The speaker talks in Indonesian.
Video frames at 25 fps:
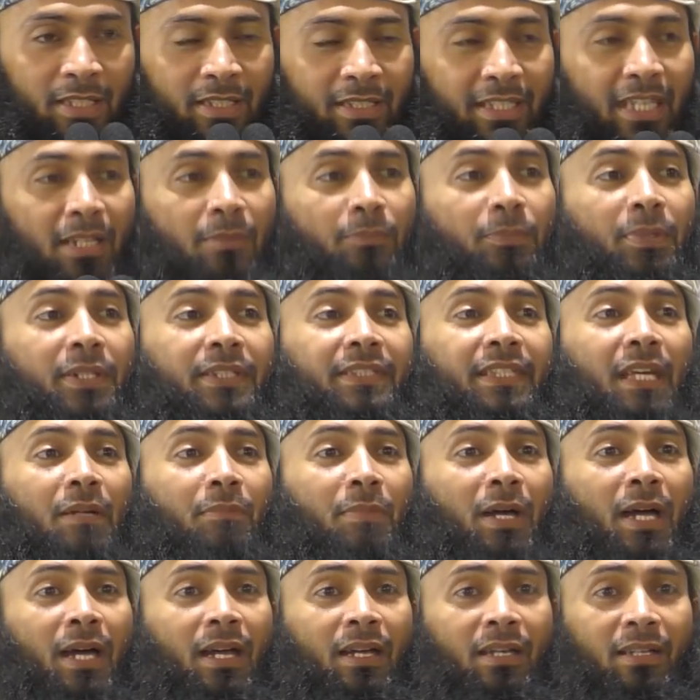yang
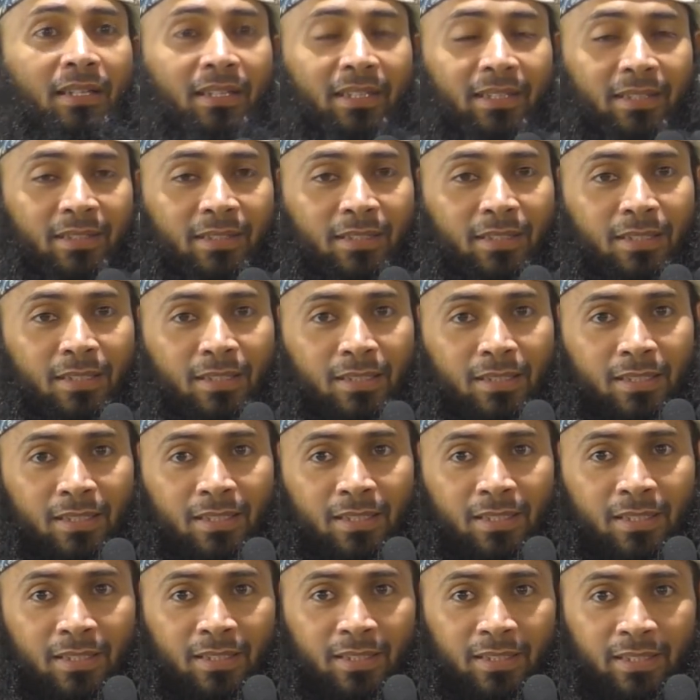pertama
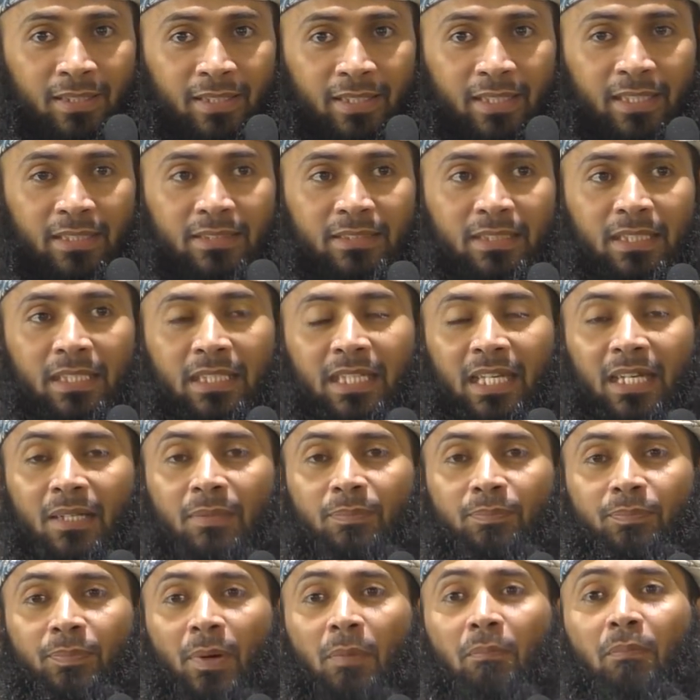ketika
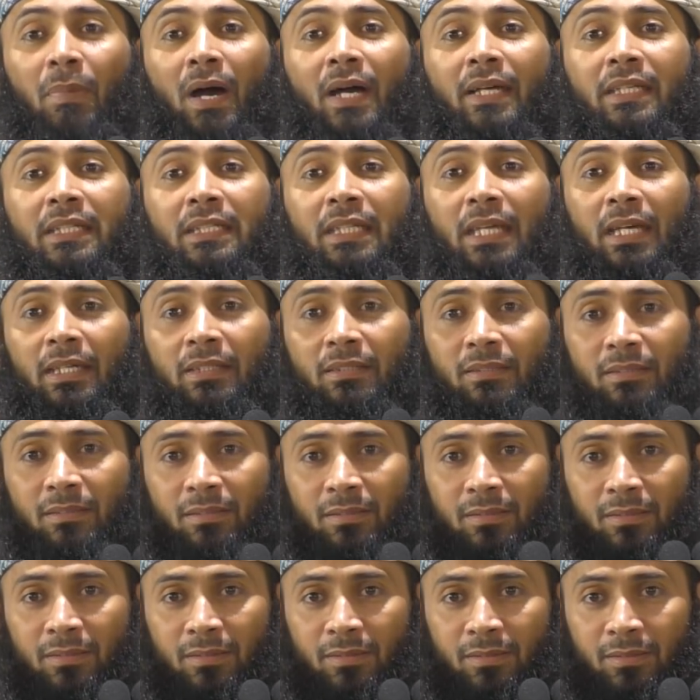pembagian
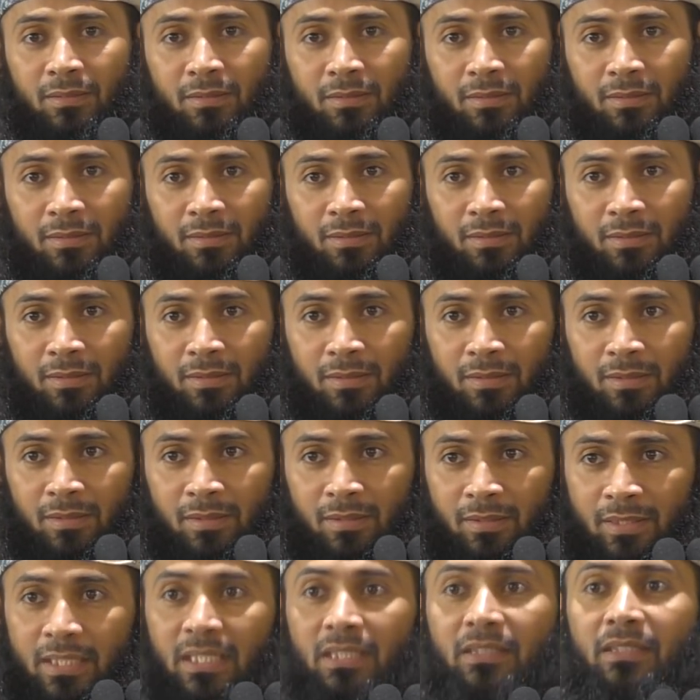
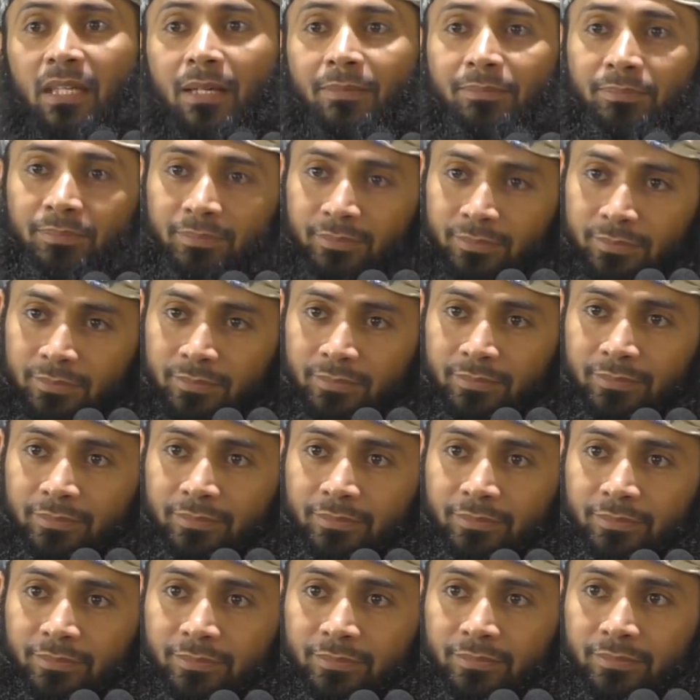kita,
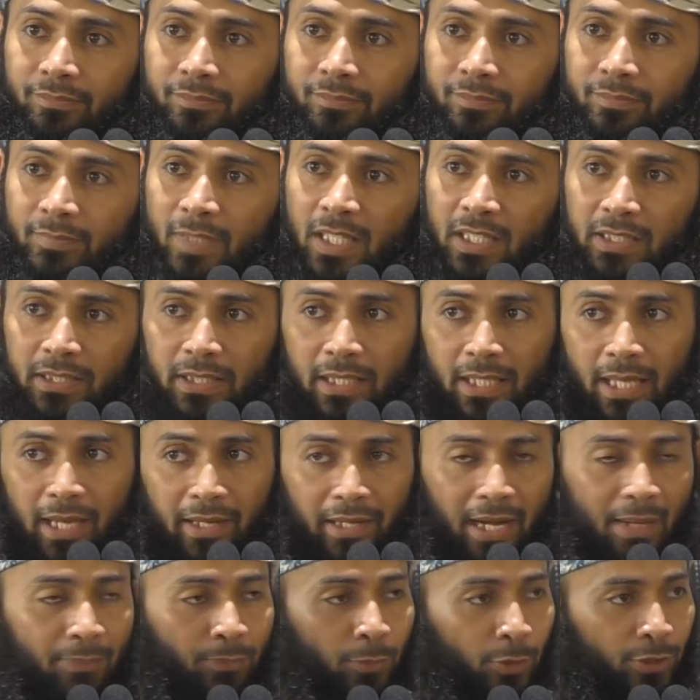ketika
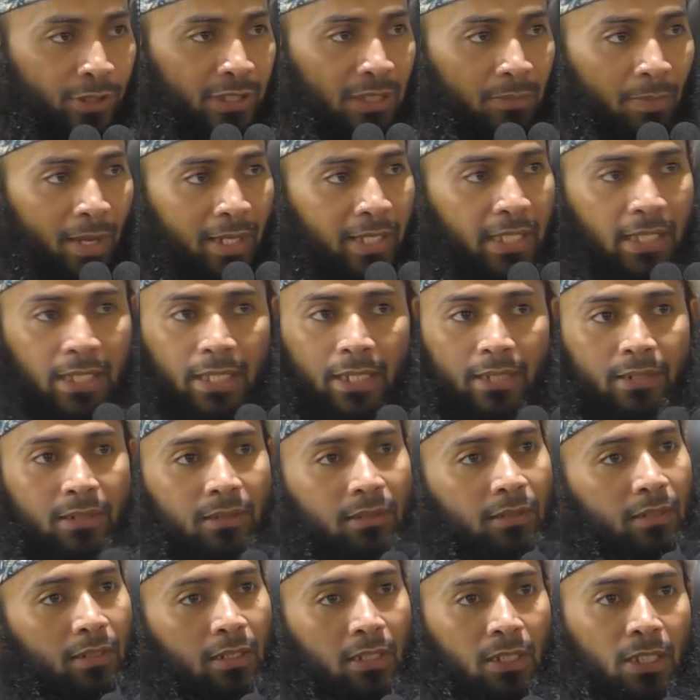rapot
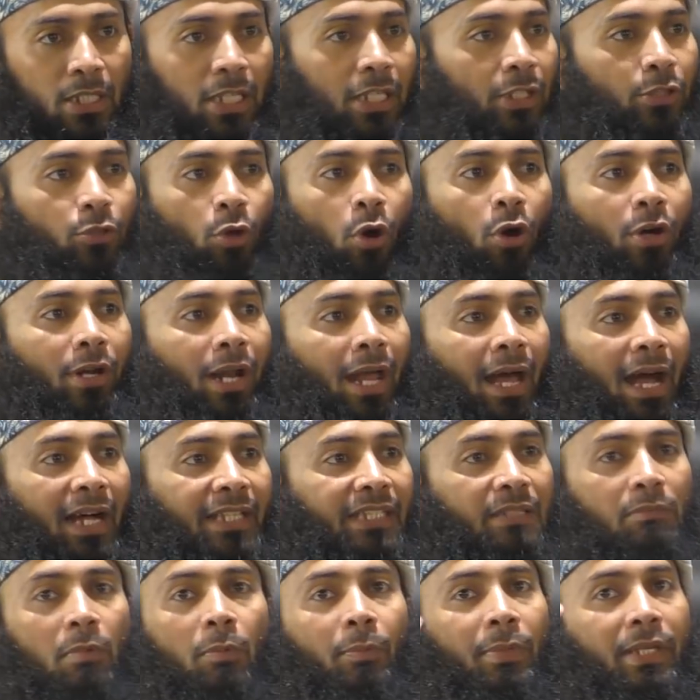dibagikan, itu orang
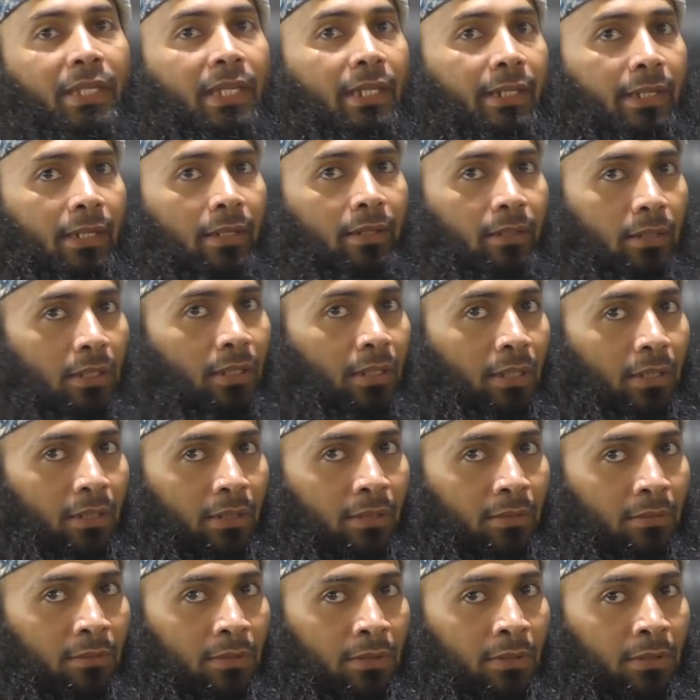hanya memikirkan
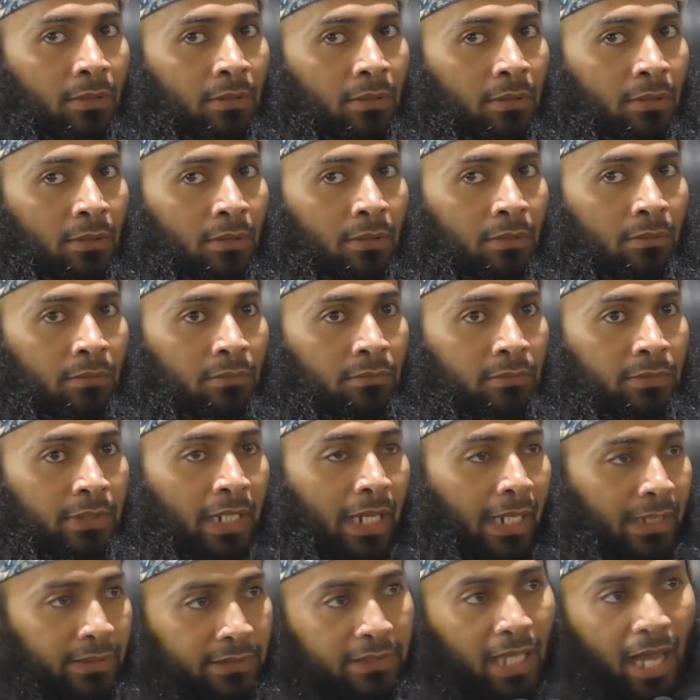
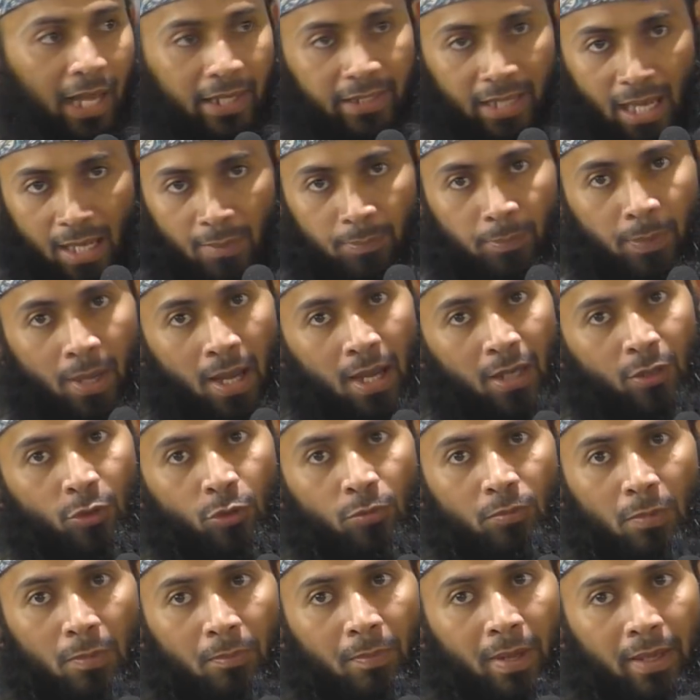dengan tangan apa
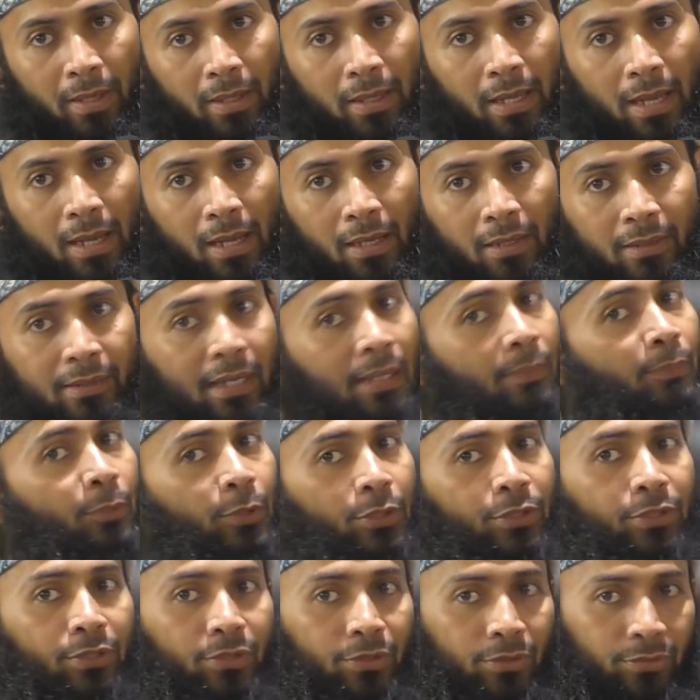aku memegang
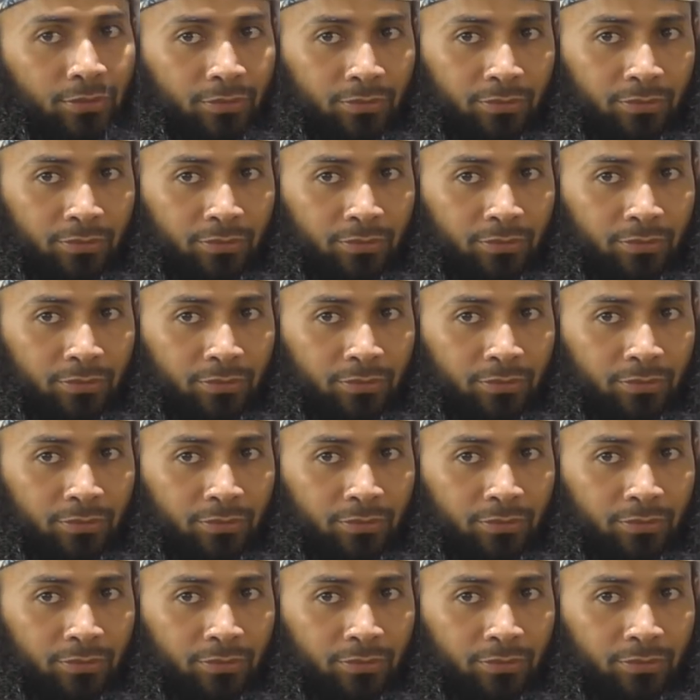rapotku.